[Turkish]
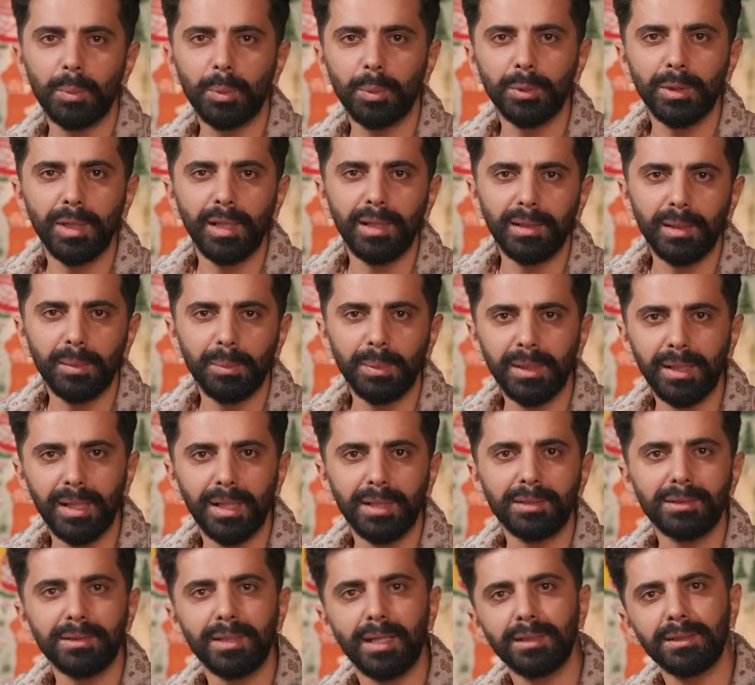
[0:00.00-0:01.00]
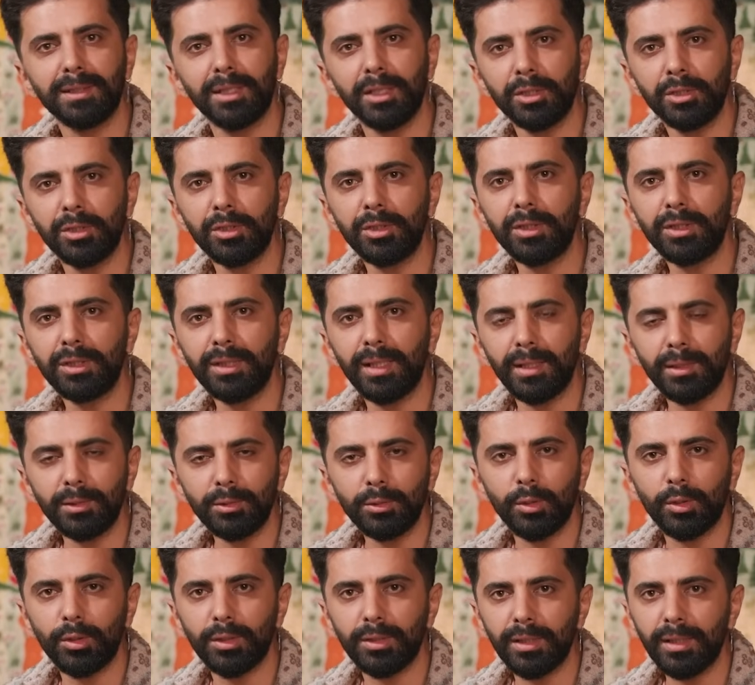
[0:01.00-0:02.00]
Bunlarla birkaç saat geçirdikten
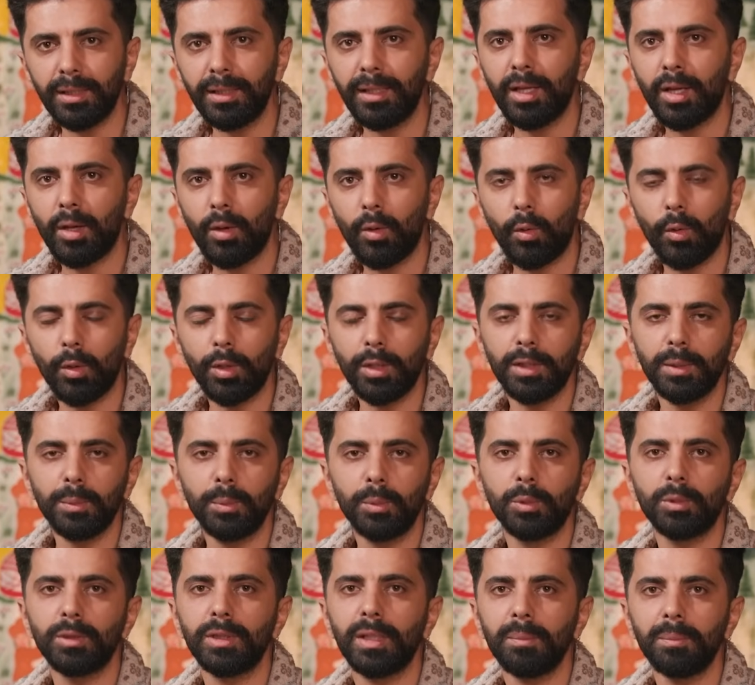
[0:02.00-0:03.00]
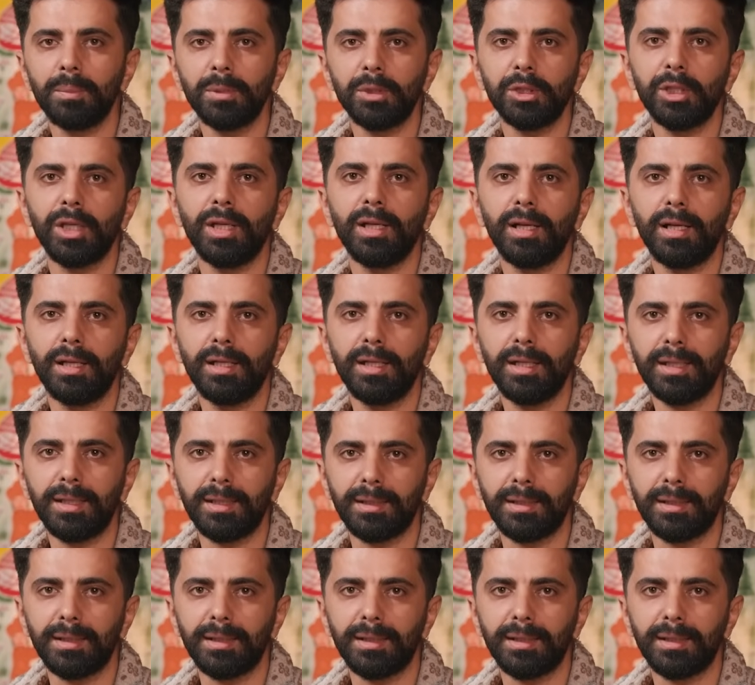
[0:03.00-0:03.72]
sonra da orada bulunan bir şelaleye